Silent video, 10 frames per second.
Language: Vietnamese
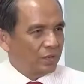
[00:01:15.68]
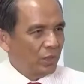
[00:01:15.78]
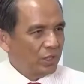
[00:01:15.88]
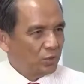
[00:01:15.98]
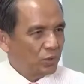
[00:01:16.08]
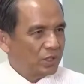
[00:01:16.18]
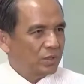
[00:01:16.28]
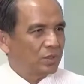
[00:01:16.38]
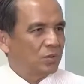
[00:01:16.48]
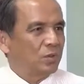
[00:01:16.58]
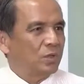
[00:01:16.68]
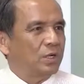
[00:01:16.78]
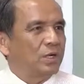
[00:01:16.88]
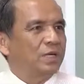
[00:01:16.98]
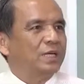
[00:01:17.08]
Thuế suất
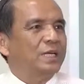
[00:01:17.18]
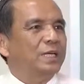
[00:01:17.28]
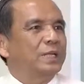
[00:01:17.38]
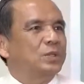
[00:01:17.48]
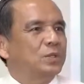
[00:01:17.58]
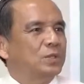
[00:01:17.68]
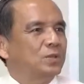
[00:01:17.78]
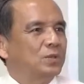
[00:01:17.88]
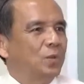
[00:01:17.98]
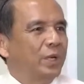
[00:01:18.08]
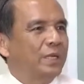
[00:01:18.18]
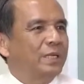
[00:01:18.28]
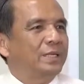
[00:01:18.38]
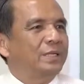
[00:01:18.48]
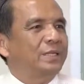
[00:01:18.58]
của cái luật
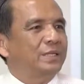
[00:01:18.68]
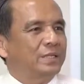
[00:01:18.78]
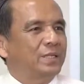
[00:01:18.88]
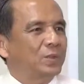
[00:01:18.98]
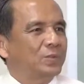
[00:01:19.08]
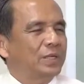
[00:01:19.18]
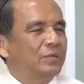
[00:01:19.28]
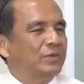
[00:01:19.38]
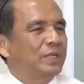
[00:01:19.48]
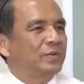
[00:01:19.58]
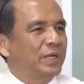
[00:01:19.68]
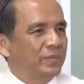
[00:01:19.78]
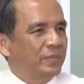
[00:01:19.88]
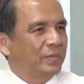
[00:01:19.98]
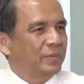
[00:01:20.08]
thuế sử dụng đất phi nông nghiệp